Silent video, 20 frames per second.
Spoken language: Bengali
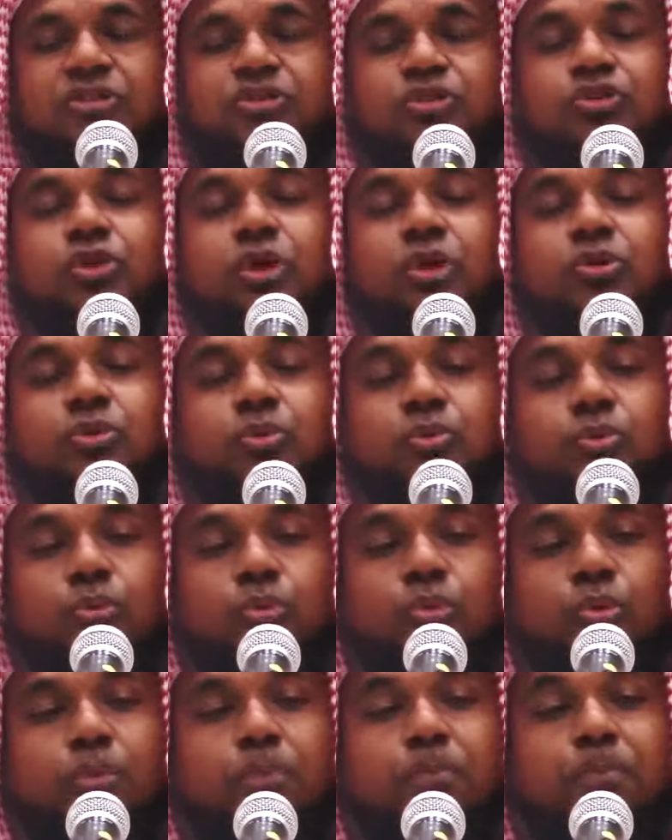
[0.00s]

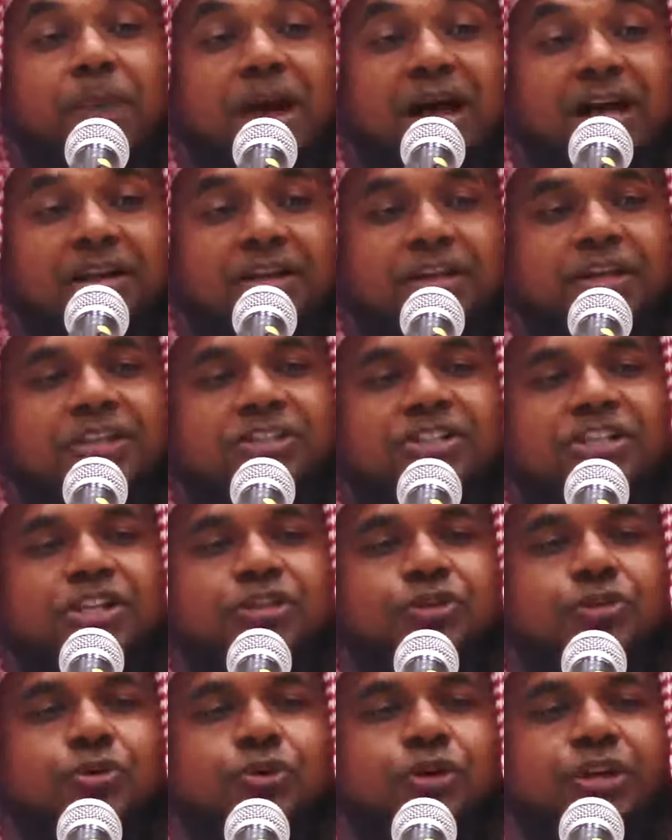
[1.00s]
যতটুকু পারে
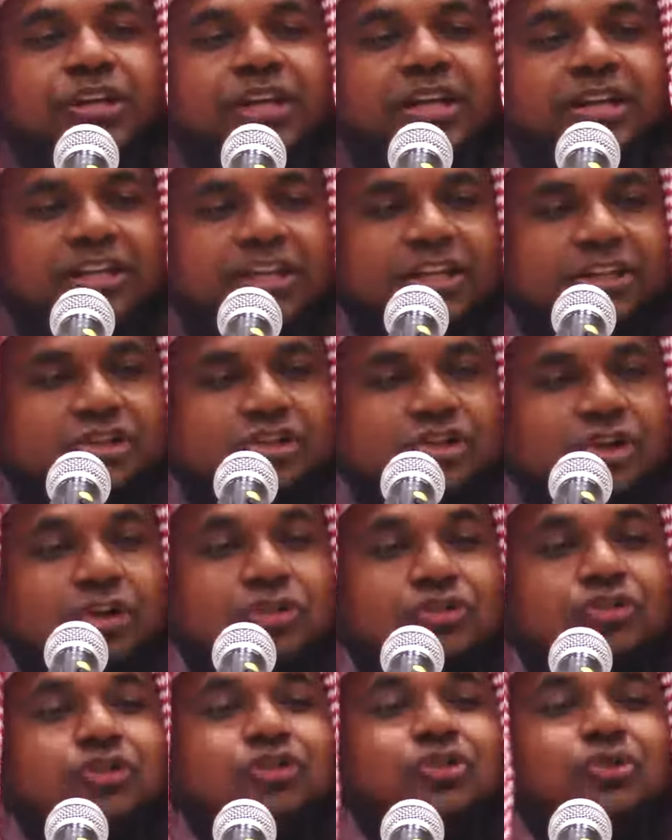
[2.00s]
সেজন্য এটাকে
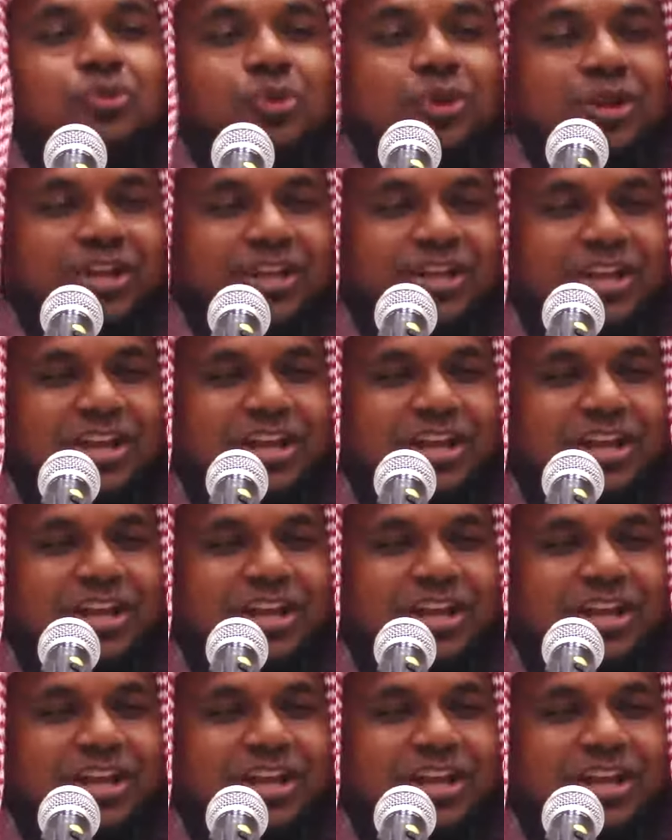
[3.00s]
সংযত করে